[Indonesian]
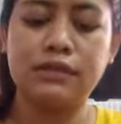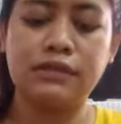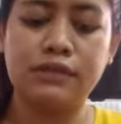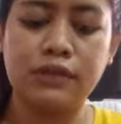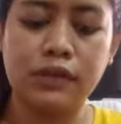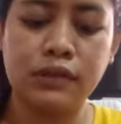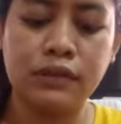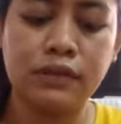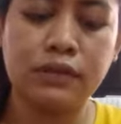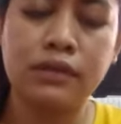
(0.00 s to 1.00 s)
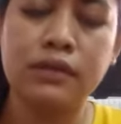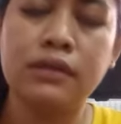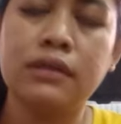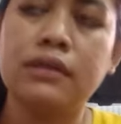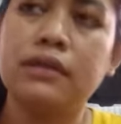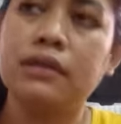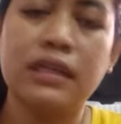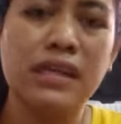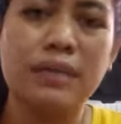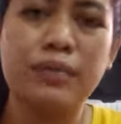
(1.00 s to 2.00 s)
kolor
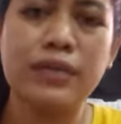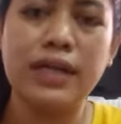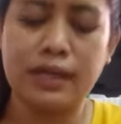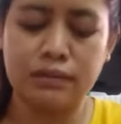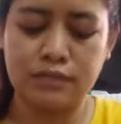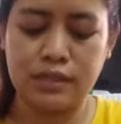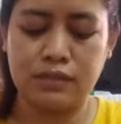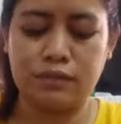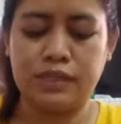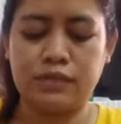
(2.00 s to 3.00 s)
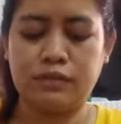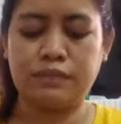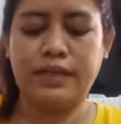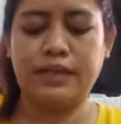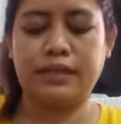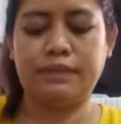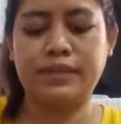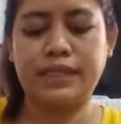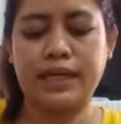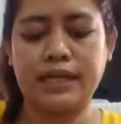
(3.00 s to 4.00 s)
tiga bulan udah sobek-sobek
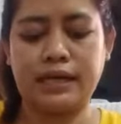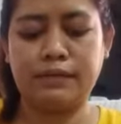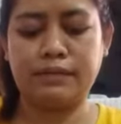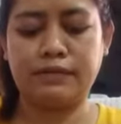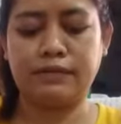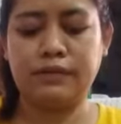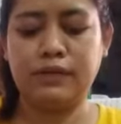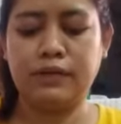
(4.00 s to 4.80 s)
tapi sayang mau